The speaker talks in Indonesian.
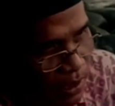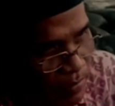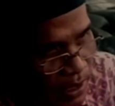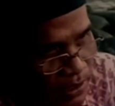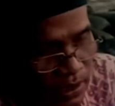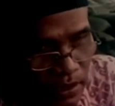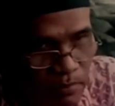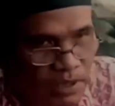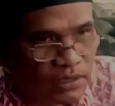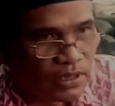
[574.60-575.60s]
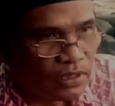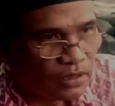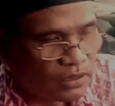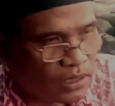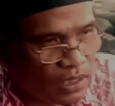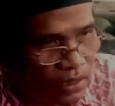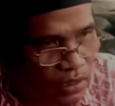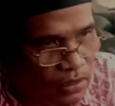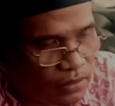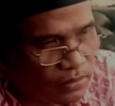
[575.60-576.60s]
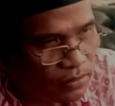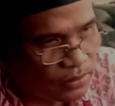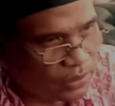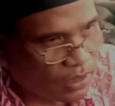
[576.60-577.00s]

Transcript: dalam hati Anda pasti Anda tidak akan di